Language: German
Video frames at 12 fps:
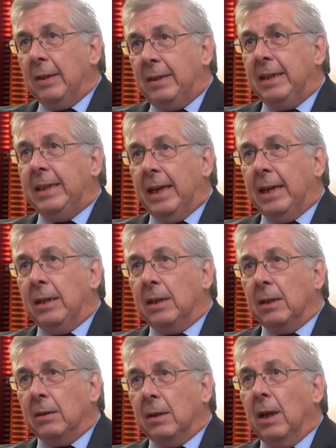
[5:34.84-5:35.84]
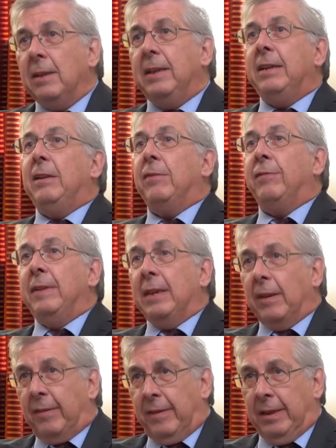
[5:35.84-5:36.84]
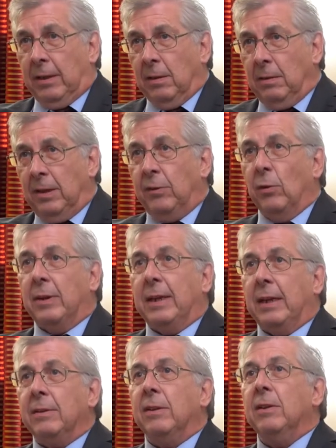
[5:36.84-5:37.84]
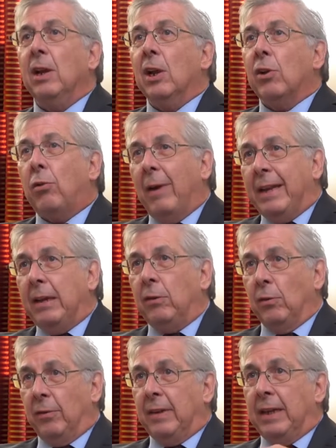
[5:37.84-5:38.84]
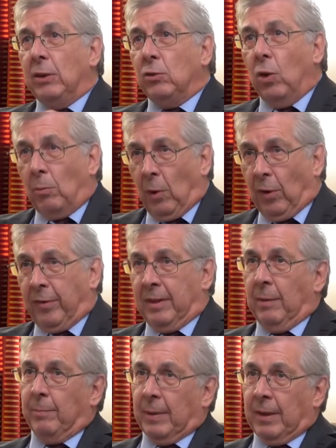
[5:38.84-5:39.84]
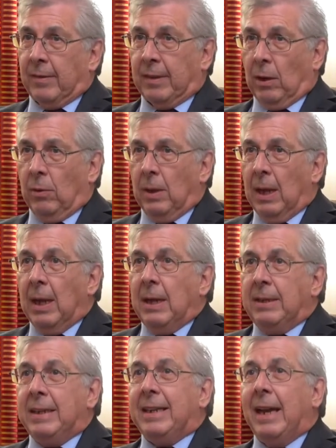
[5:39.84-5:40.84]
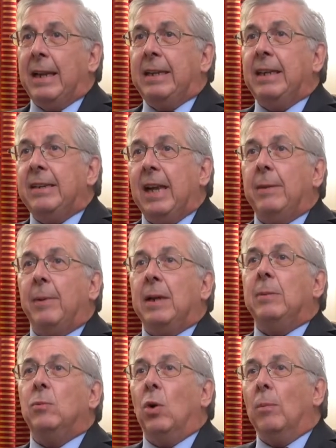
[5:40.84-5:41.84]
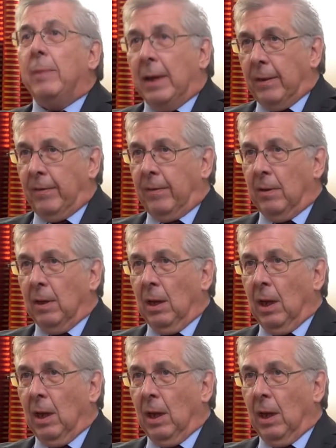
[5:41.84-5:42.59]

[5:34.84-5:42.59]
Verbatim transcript: diejenigen, die dies finanzieren, die sogenannten Creditors im Commerce nennt man das auch, die Kreditgeber im Kommerz,